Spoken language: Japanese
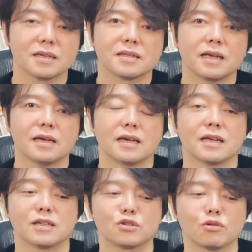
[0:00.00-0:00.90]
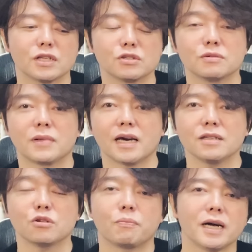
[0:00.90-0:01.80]
ね、えー、情熱、
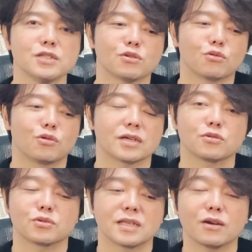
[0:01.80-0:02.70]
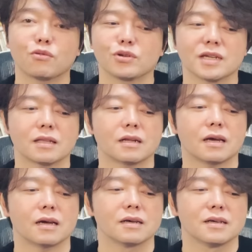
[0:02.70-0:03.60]
マインド、パッションの方がちょっと先行しちゃって
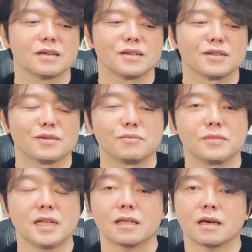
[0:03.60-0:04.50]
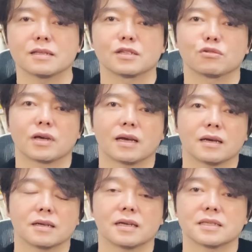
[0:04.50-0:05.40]
ね、見れてないんですよ
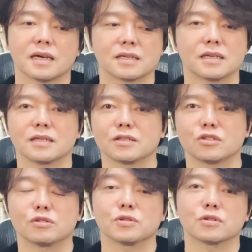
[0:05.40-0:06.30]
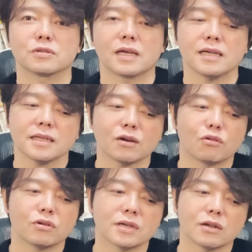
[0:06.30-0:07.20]
ね。えー、最近、自分。だいたい
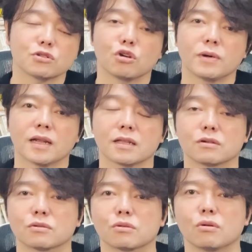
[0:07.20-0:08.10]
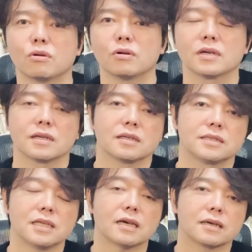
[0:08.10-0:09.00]
このぐらいの相場になってくると、
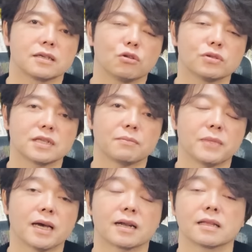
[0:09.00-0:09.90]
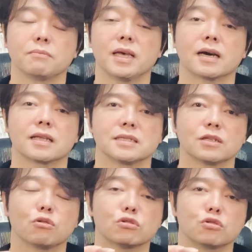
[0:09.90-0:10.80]
全よんせんめいがらです
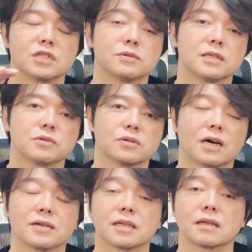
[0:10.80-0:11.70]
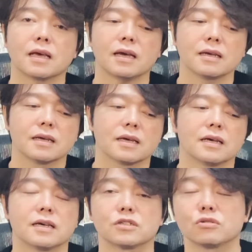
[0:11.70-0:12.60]
ね、東証いち部に部合わせてね、
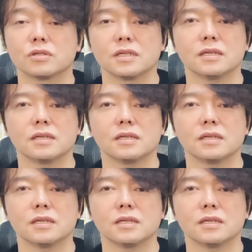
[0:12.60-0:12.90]
えー、中心